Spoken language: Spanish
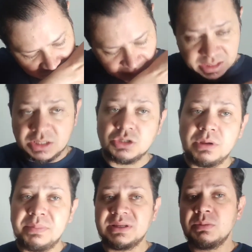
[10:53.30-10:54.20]
Que de hecho
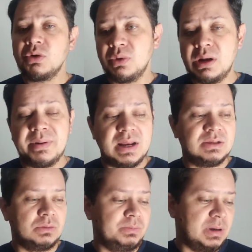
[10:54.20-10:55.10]
me parece muy buena para
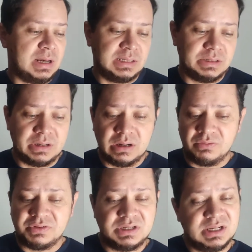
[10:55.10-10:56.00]
eso, para llevarla a la
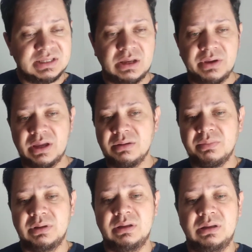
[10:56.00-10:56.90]
oficina está bien,
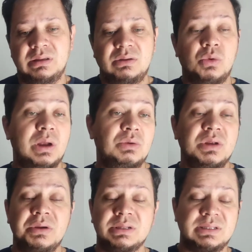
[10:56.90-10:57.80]
pues, o a la
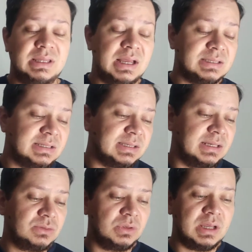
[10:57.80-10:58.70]
universidad si están
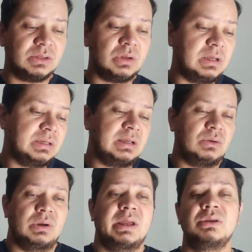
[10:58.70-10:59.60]
estudiando, en el
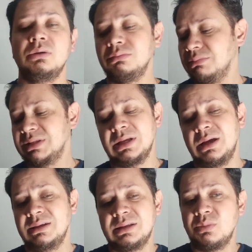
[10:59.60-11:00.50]
colegio,
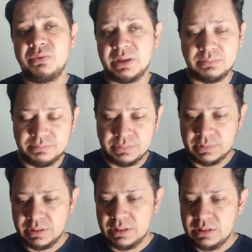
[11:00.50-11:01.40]
está, está muy bien.
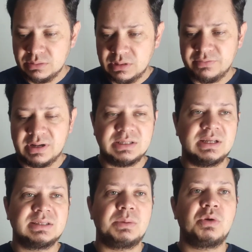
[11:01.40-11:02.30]
Una
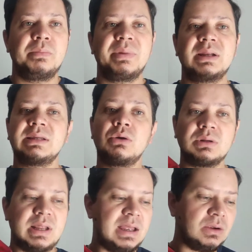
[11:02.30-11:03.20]
fragancia que está muy bien para esa
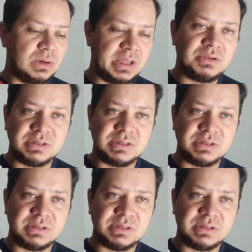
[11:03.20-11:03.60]
jornada de colegio,